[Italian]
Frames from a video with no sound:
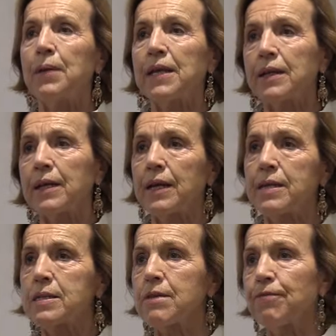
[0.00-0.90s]

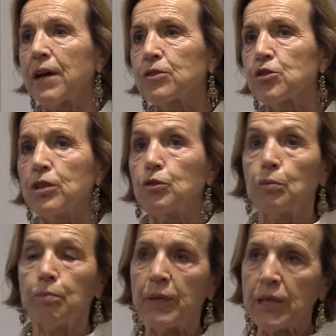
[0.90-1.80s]
perché si
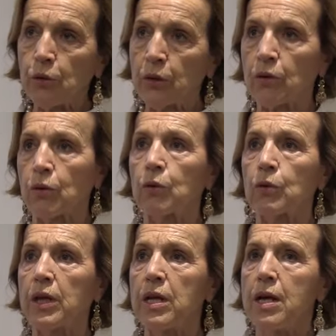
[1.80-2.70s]
facciano meno
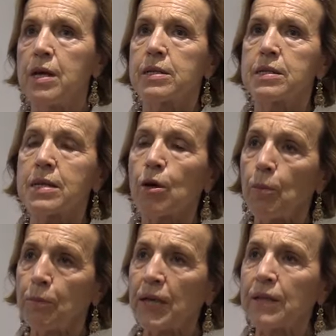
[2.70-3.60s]
errori, si
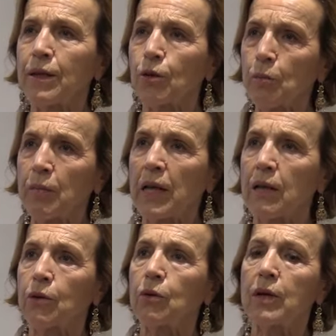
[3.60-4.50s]
comprendano
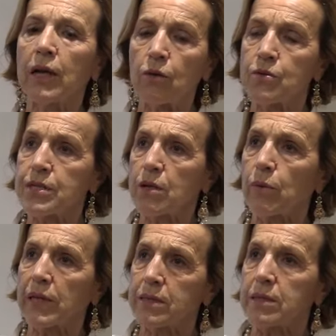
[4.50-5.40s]
meglio le
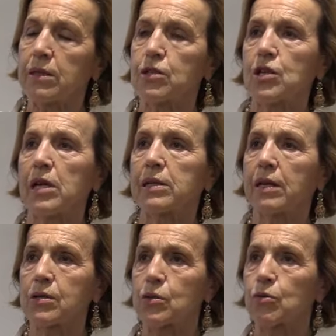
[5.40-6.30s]
conseguenze di
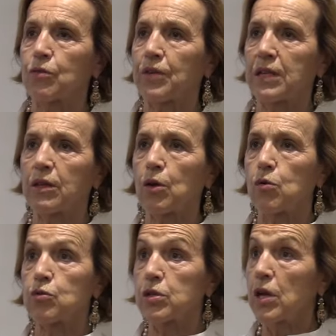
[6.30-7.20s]
scelte che sono fatte
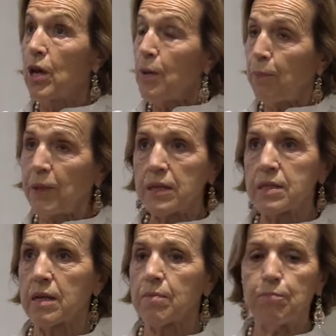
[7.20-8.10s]
oggi. Per
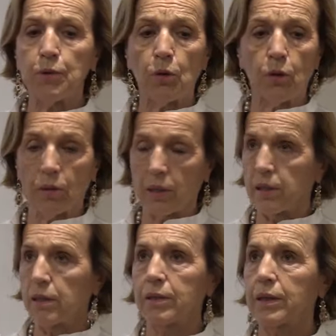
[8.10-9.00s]
esempio,
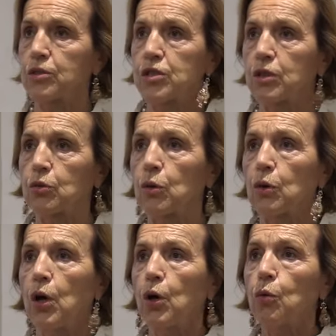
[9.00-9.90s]
le, le
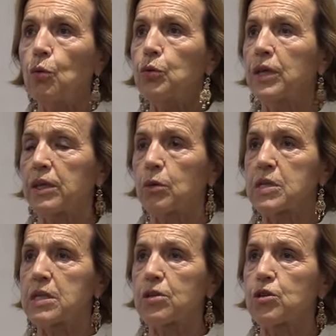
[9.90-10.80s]
cito una di
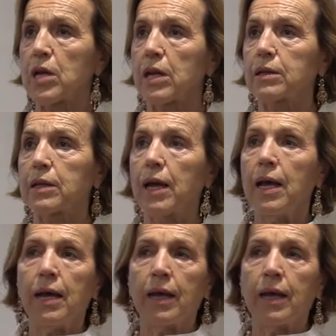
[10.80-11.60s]
queste scelte